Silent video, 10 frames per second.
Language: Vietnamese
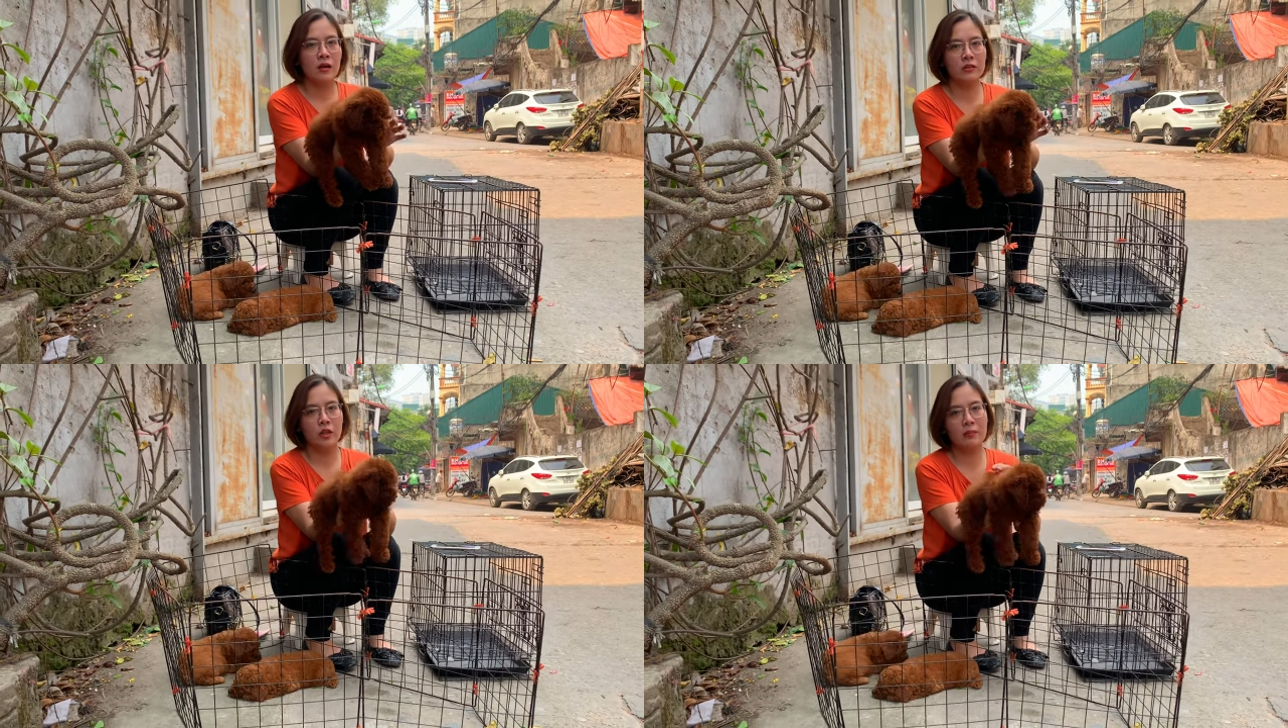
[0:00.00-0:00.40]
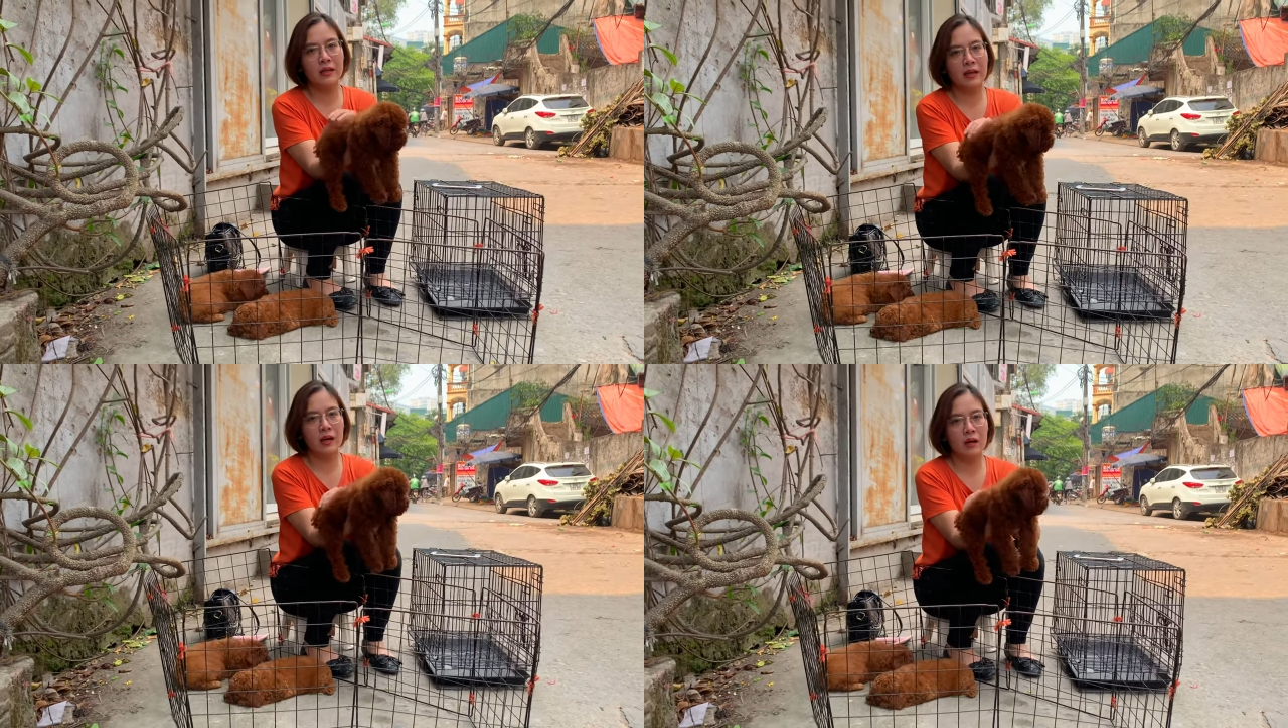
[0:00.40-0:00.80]
uh, chó bị
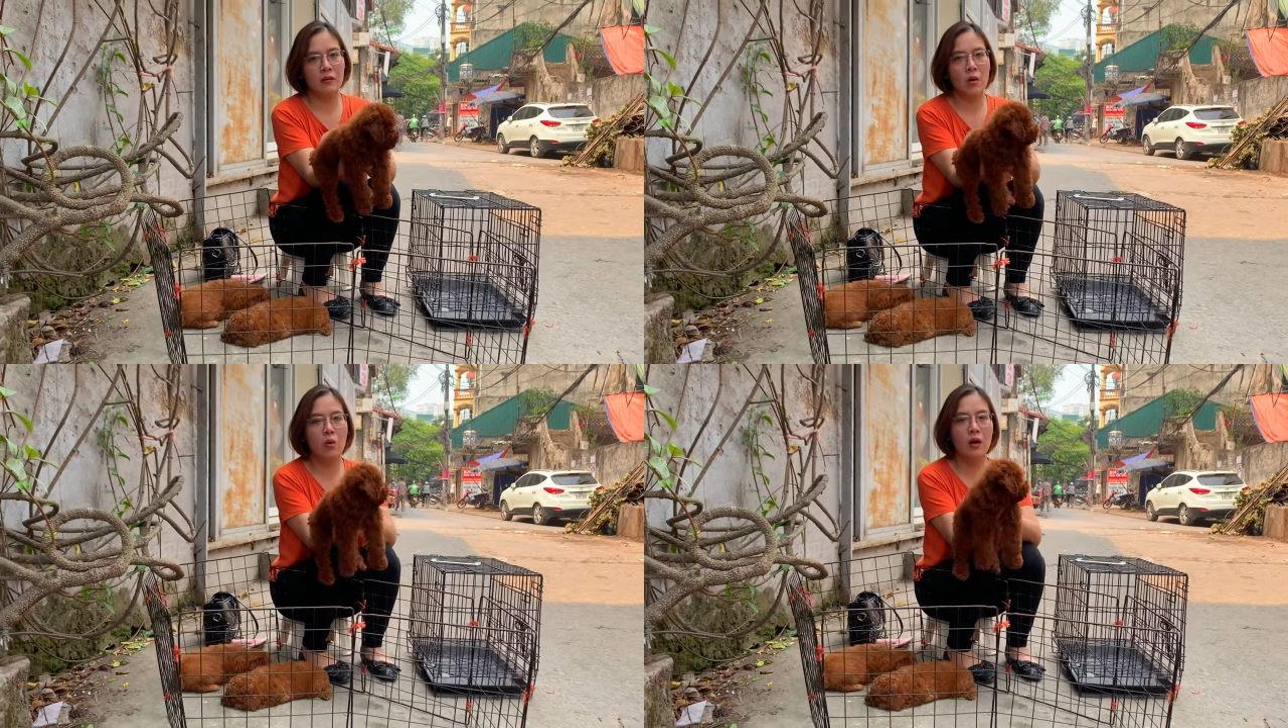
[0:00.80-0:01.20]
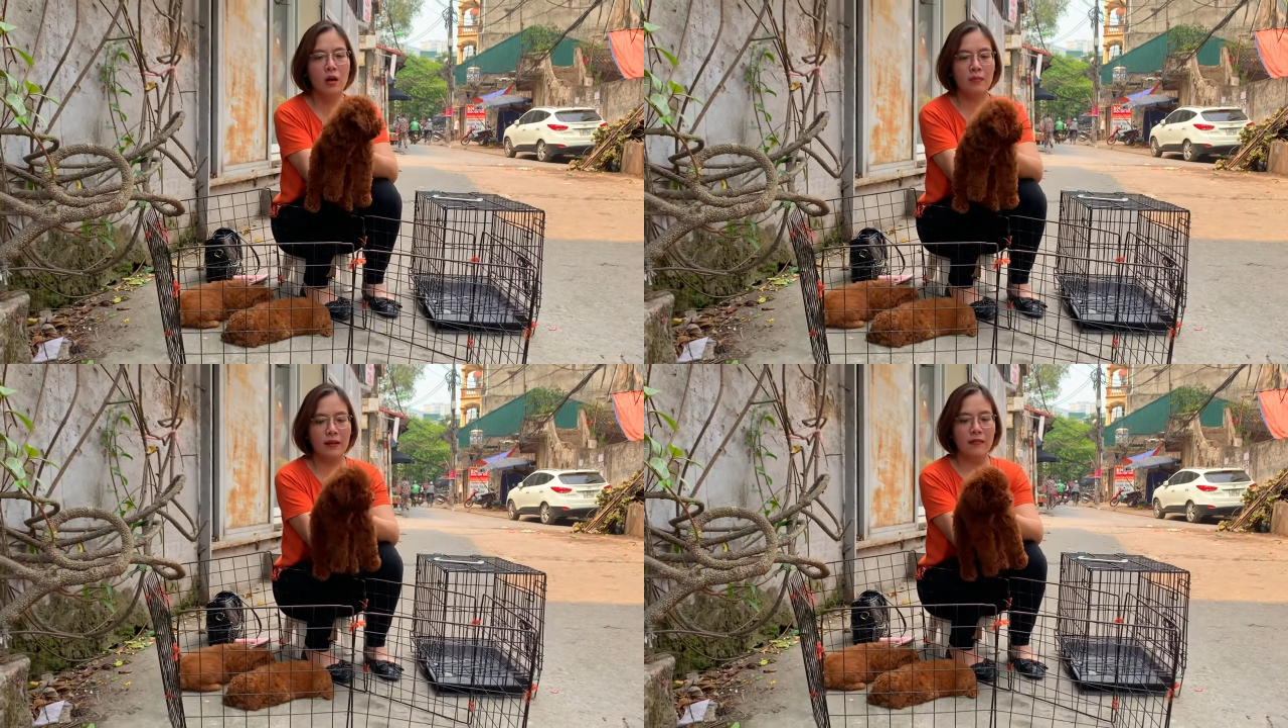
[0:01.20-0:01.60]
uh, ố
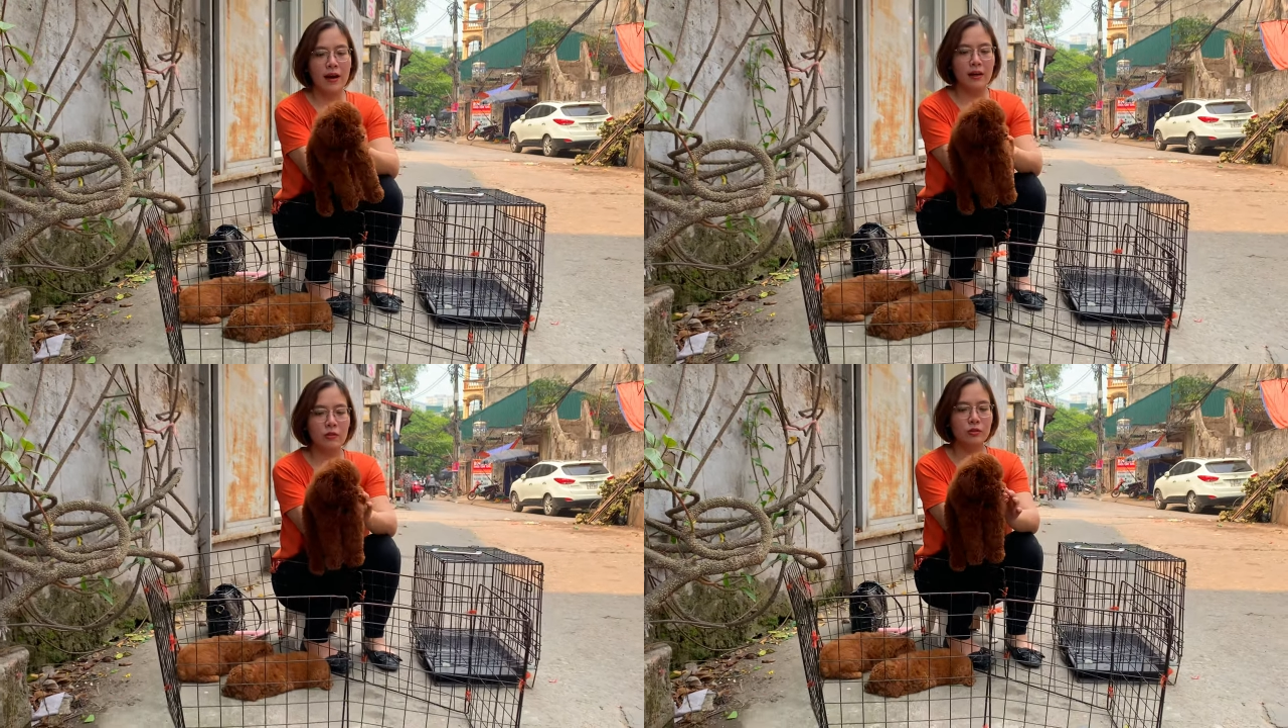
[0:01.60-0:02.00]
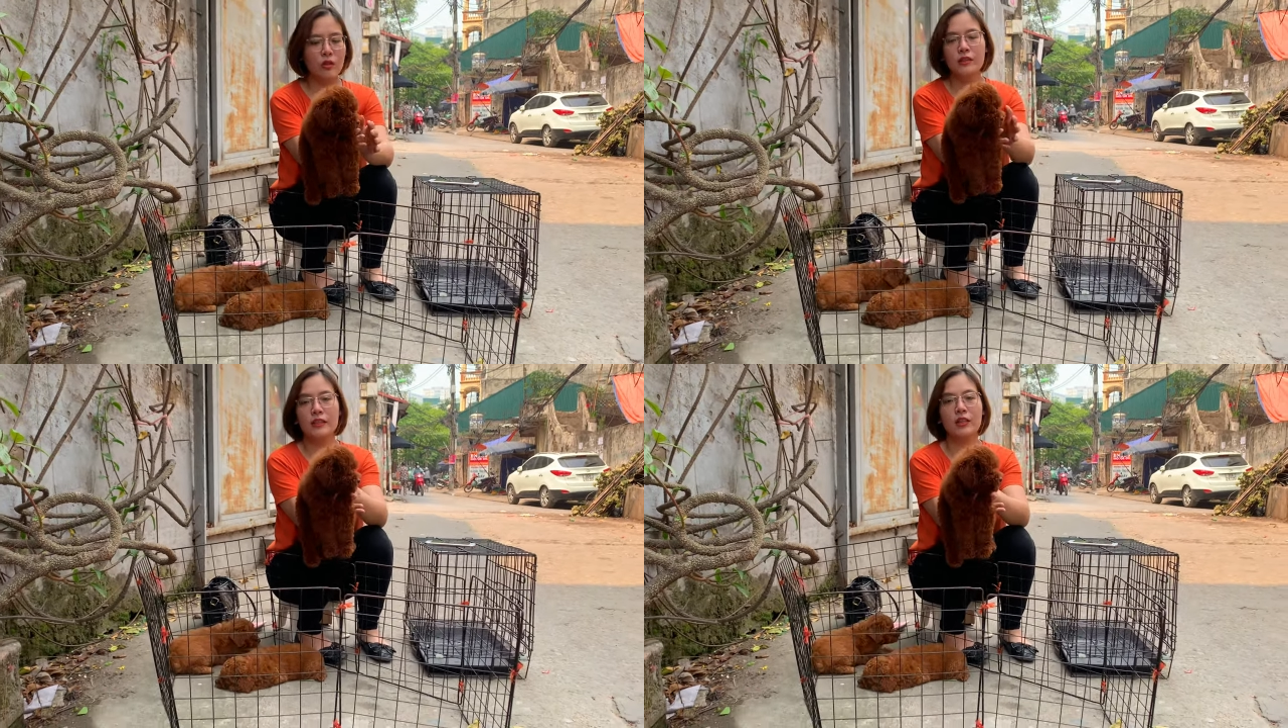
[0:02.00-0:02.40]
lông hay vàng lông, cho
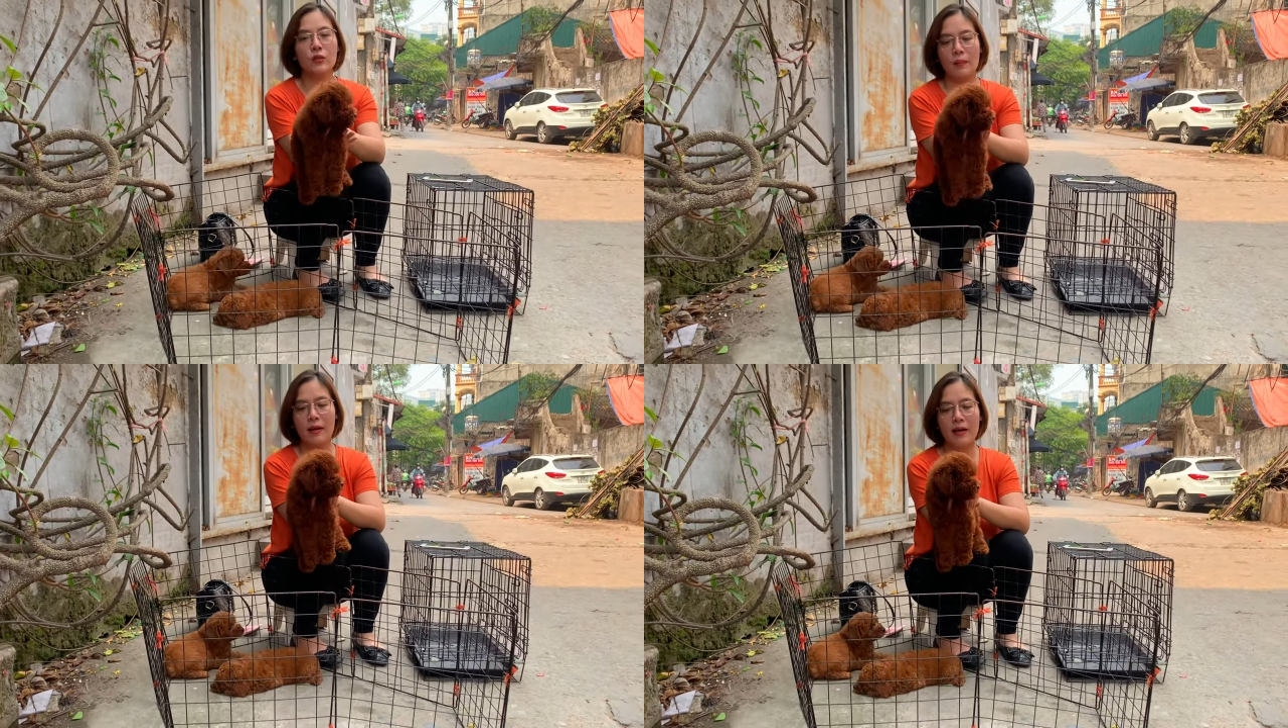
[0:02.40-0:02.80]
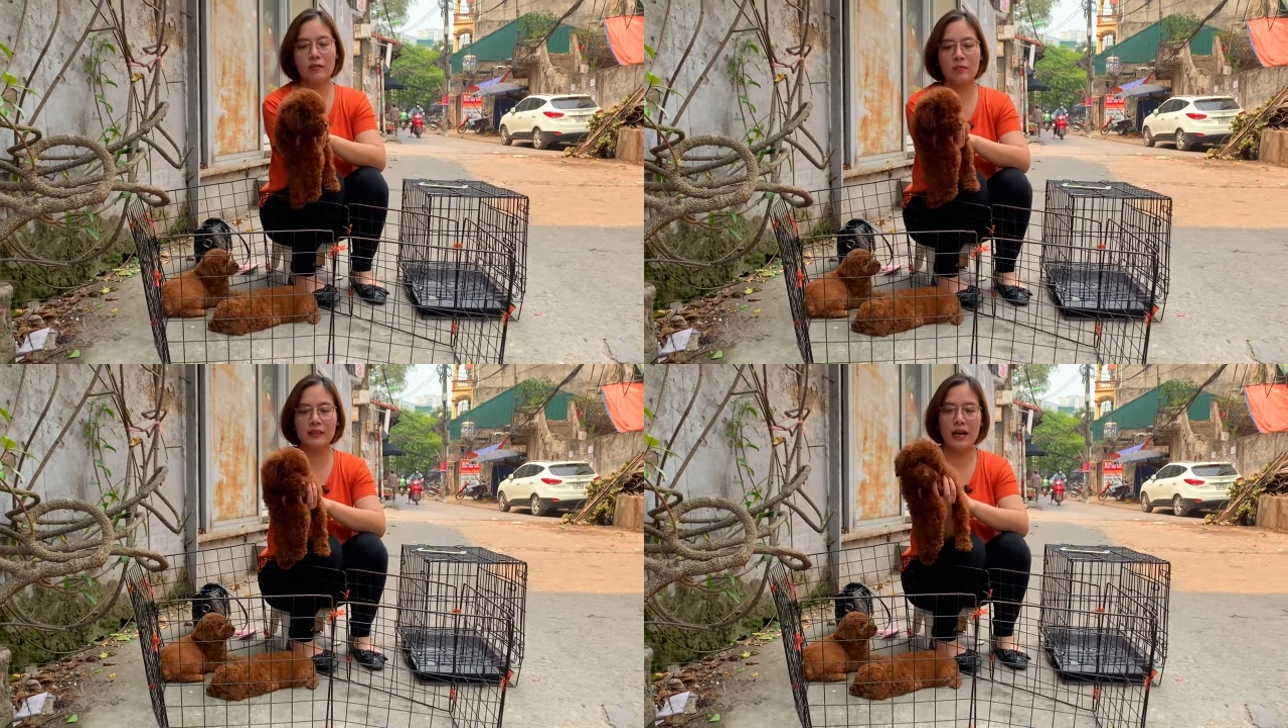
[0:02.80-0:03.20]
nó chạy chơi thoải mái
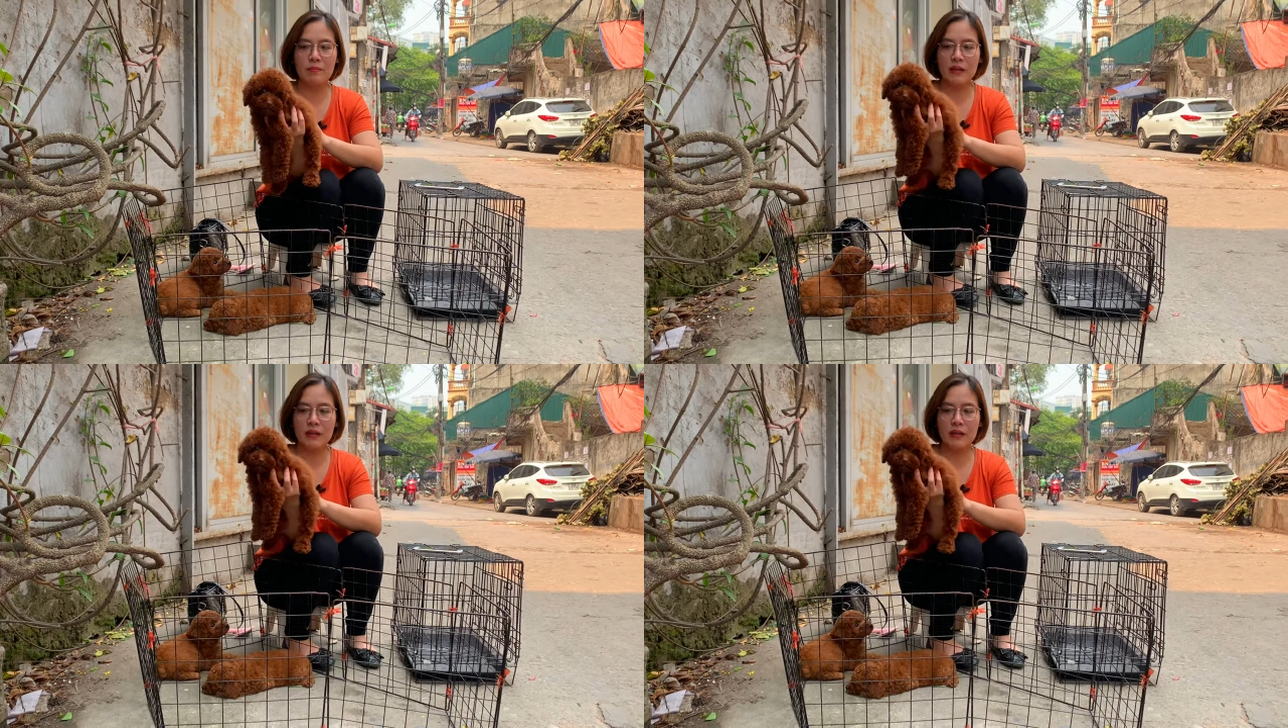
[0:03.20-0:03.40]
cũng không sao.